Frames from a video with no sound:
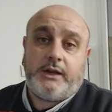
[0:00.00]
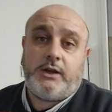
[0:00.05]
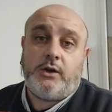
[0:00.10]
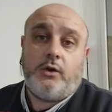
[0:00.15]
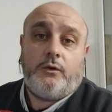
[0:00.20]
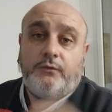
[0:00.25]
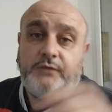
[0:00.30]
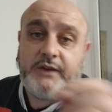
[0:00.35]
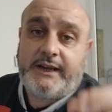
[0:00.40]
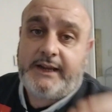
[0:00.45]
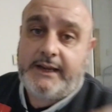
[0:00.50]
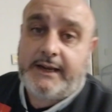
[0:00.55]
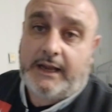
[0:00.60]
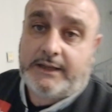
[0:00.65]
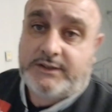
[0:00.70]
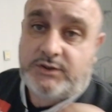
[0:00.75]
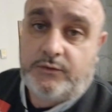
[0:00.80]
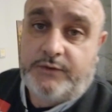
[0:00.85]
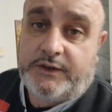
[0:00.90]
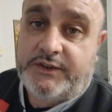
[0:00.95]
Io vi
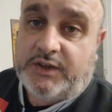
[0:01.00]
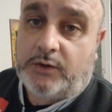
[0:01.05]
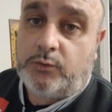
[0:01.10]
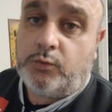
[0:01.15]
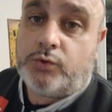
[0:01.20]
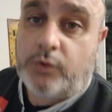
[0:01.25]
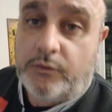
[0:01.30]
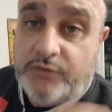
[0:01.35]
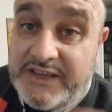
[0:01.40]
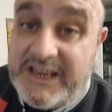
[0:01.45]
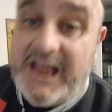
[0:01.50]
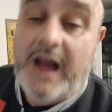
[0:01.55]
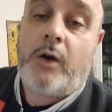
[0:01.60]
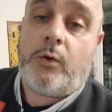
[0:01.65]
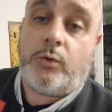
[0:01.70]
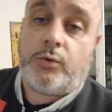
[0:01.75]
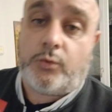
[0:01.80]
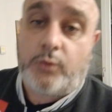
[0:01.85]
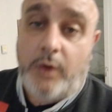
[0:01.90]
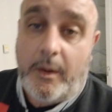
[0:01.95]
ringrazio, vi saluto, vi
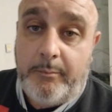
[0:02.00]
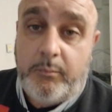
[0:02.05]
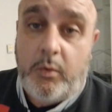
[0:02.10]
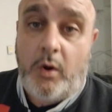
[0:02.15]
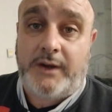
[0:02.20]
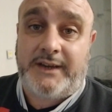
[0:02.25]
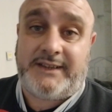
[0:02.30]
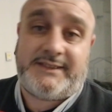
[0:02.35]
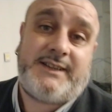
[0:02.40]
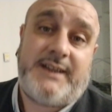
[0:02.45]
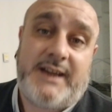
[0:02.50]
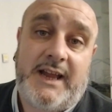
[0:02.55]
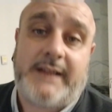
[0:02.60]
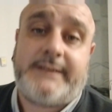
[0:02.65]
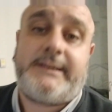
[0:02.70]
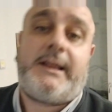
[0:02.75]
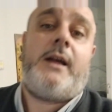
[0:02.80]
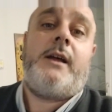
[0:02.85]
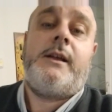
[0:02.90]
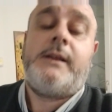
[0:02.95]
auguro una buona
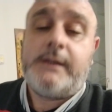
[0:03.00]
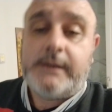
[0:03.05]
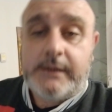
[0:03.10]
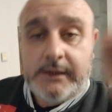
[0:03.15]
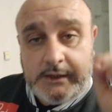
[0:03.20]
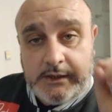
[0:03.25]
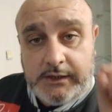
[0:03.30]
serata.